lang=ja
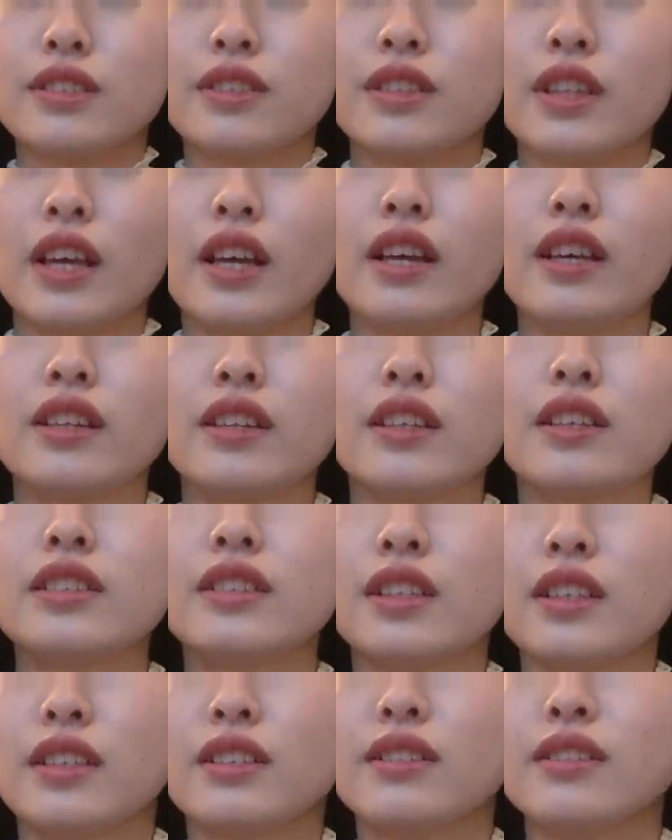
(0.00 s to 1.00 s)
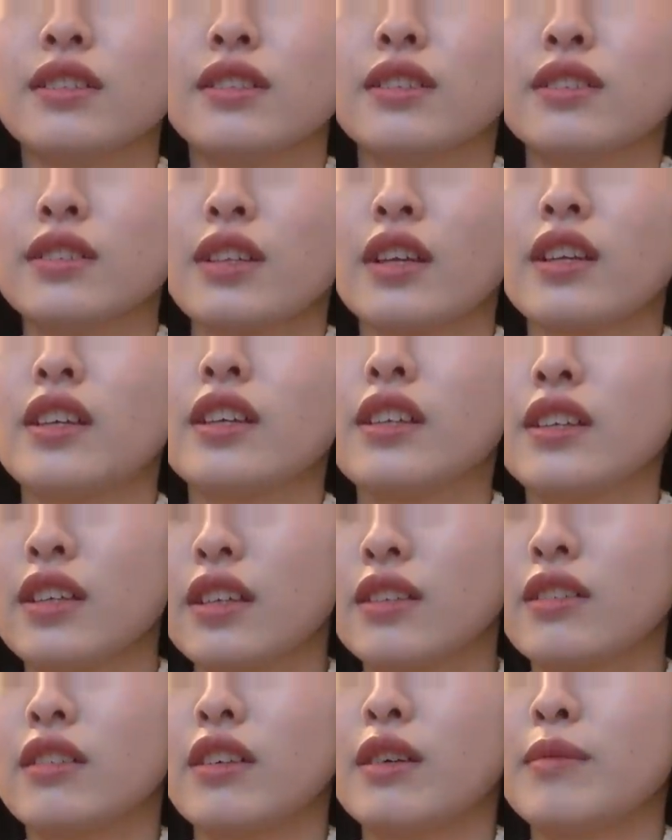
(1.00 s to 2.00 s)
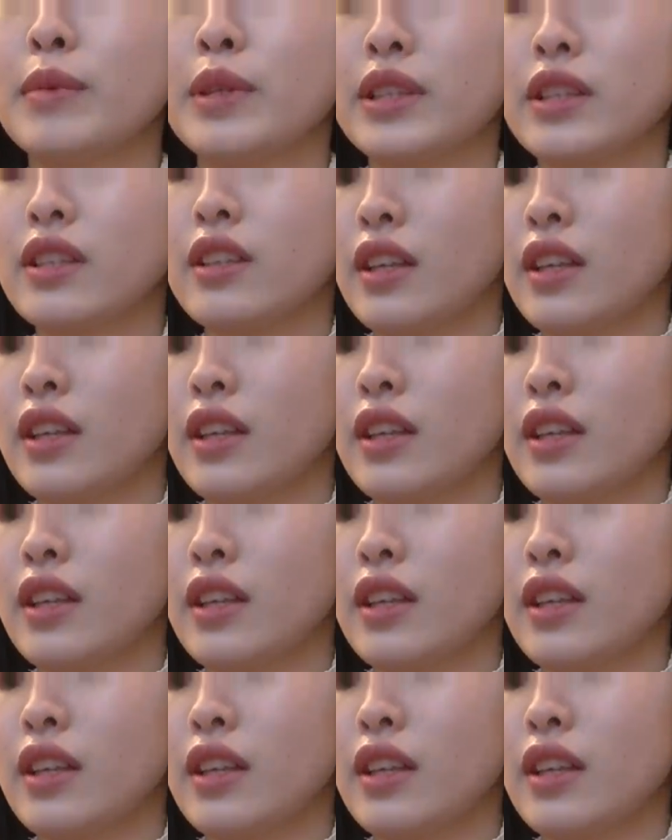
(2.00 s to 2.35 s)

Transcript: 袖出したりするの最近結構ハマって